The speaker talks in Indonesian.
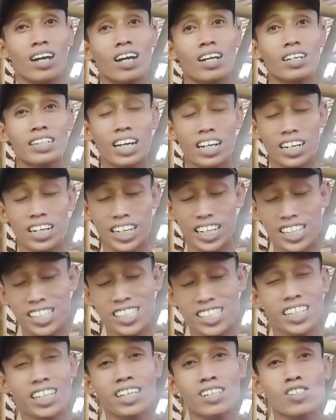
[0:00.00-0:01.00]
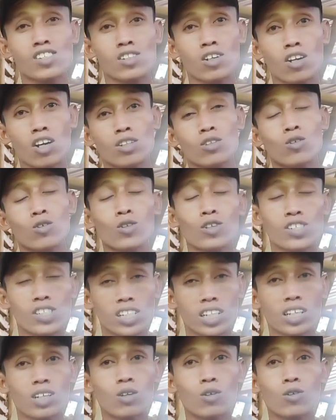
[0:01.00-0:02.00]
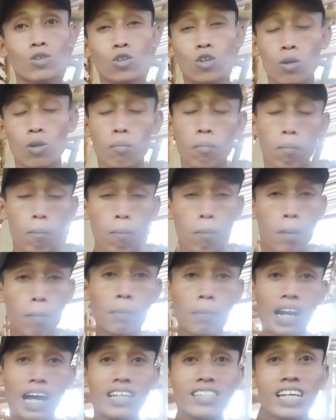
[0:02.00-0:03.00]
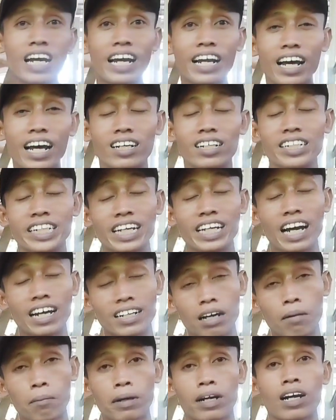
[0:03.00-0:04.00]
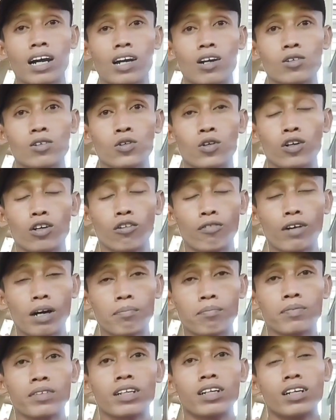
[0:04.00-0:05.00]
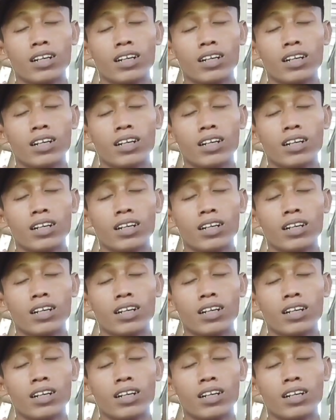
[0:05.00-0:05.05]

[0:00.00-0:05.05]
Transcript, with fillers: dan isi slot kursi untuk pembelajaran di kandang berkah Raju Koyo Farm.